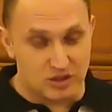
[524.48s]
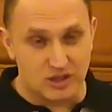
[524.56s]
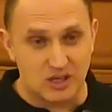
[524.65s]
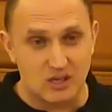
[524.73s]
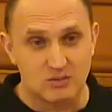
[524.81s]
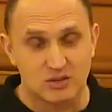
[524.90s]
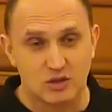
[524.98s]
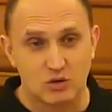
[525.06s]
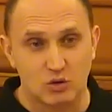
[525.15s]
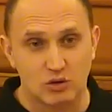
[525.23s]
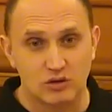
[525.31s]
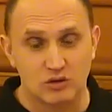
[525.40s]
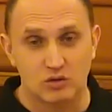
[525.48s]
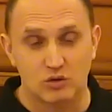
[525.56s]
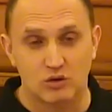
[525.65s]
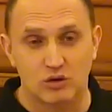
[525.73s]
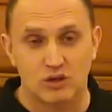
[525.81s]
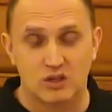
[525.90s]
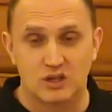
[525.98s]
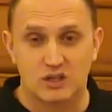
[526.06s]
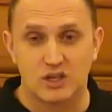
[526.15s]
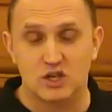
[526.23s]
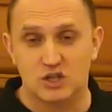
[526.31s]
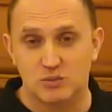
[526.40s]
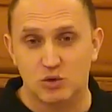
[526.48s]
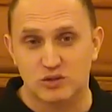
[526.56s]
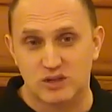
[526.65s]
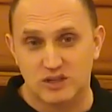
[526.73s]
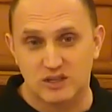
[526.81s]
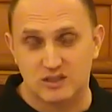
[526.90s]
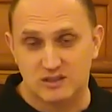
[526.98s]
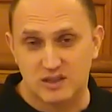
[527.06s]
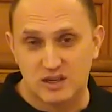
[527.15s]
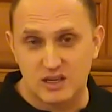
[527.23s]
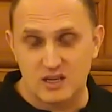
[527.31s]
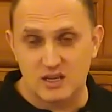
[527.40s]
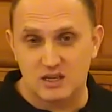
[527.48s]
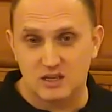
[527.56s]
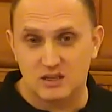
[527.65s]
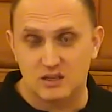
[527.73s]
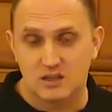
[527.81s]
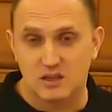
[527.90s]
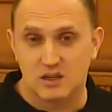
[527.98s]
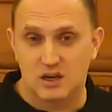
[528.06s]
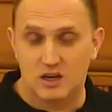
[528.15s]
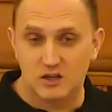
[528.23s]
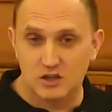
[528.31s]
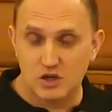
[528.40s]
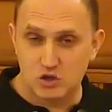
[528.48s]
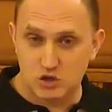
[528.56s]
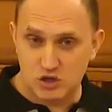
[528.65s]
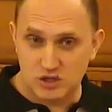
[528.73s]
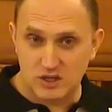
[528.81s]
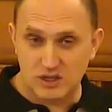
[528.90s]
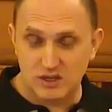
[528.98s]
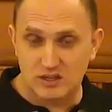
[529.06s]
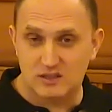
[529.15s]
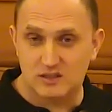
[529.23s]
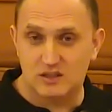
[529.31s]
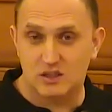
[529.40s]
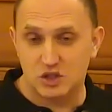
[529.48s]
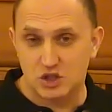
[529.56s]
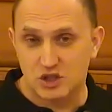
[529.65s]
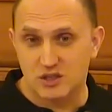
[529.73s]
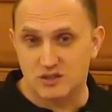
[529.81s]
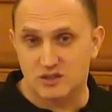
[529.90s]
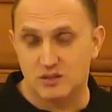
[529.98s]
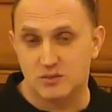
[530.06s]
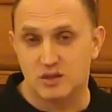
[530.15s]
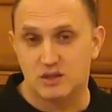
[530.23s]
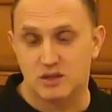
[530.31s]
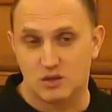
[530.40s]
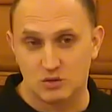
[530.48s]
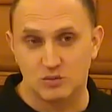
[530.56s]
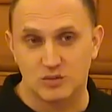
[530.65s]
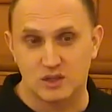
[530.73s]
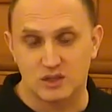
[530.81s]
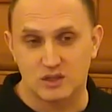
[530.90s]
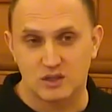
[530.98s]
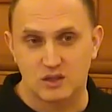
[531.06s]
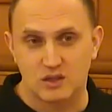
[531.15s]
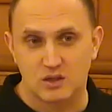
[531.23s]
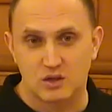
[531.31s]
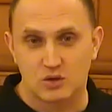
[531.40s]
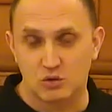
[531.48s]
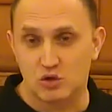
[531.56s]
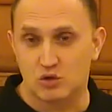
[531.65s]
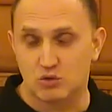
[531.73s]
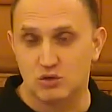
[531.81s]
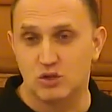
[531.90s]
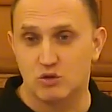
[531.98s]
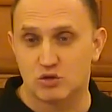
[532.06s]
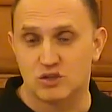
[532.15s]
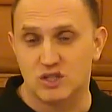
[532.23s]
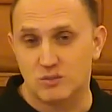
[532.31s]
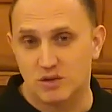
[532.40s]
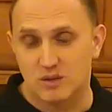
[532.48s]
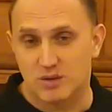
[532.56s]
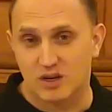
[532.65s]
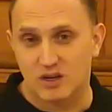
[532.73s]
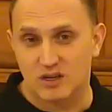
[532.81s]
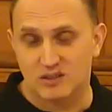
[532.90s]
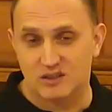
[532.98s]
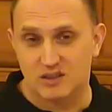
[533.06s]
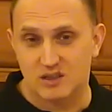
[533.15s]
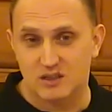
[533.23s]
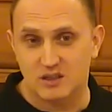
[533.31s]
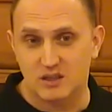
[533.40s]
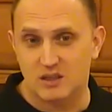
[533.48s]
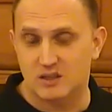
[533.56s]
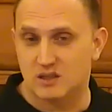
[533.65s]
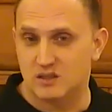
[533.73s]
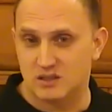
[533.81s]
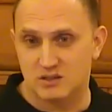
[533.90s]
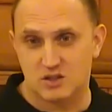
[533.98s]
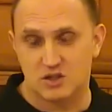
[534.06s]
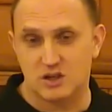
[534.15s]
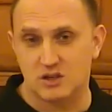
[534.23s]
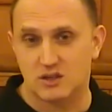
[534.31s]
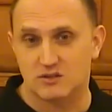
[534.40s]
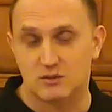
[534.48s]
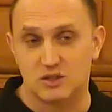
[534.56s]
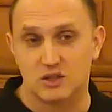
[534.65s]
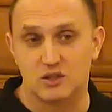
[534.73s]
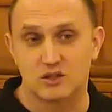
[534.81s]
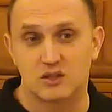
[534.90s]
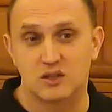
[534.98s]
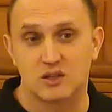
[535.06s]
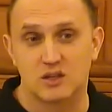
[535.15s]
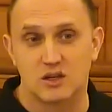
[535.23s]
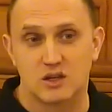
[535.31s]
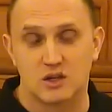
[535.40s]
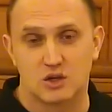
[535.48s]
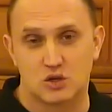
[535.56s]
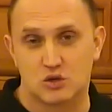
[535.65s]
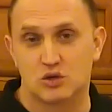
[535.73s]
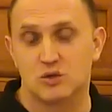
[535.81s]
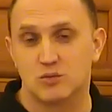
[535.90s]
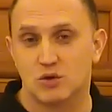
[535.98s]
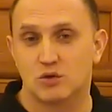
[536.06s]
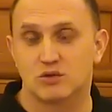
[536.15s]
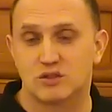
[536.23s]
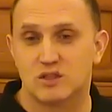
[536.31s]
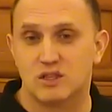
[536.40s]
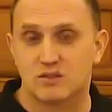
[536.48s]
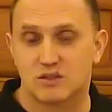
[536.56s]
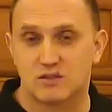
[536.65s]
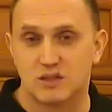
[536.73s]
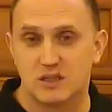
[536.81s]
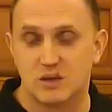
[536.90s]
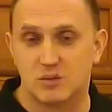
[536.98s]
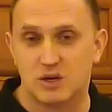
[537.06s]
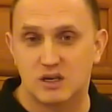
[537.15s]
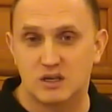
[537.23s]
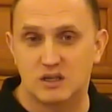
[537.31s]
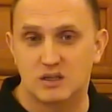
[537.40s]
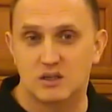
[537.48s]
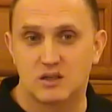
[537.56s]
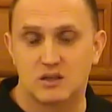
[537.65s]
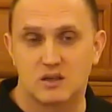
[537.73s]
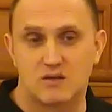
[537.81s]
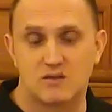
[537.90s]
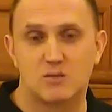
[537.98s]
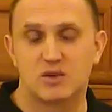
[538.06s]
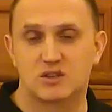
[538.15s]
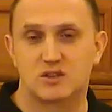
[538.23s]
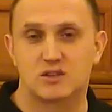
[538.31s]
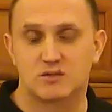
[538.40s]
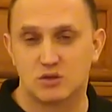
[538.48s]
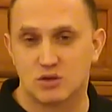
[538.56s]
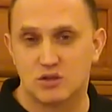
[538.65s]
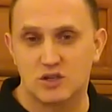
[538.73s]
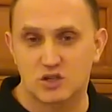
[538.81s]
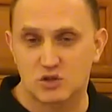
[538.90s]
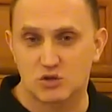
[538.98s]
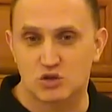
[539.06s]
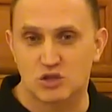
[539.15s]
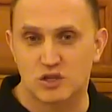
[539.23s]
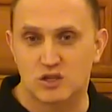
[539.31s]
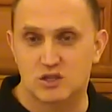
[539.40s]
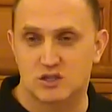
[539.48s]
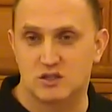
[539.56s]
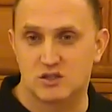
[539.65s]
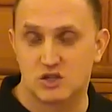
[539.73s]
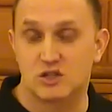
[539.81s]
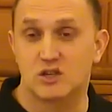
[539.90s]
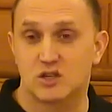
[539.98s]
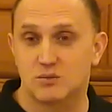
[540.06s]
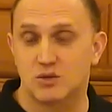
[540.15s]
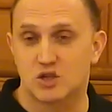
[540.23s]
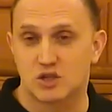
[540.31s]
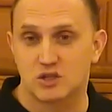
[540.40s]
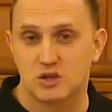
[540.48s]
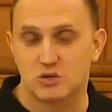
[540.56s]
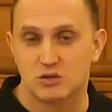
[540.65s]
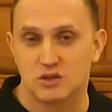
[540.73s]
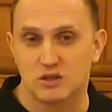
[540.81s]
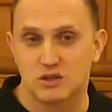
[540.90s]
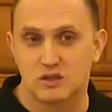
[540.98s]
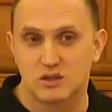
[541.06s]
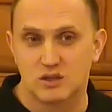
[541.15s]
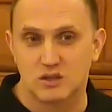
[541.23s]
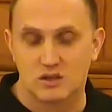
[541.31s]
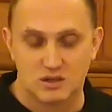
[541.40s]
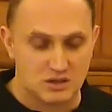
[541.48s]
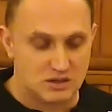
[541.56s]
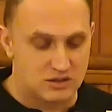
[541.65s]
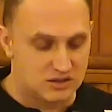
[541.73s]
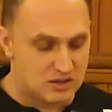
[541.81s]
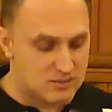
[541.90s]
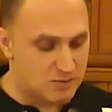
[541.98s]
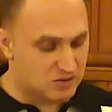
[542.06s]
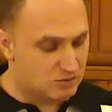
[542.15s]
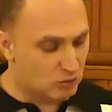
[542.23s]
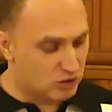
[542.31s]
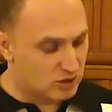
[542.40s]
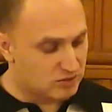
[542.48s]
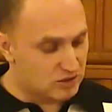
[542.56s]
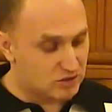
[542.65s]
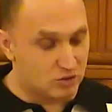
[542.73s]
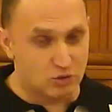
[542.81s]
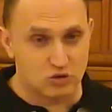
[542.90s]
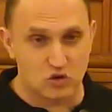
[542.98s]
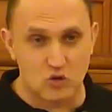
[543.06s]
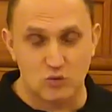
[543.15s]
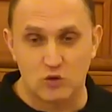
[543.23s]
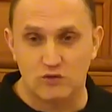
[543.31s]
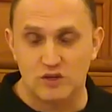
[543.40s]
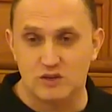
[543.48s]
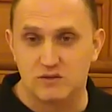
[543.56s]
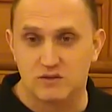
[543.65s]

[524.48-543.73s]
почитаем закон, то даже после исцеления они еще читались нечистыми людьми. То, что у них уже не было проказы на теле, это не означало автоматически, что они могут зайти в свои дома, выбросить свою одежду, сжечь и жить как обычные люди. Если мы посмотрим здесь носку, мы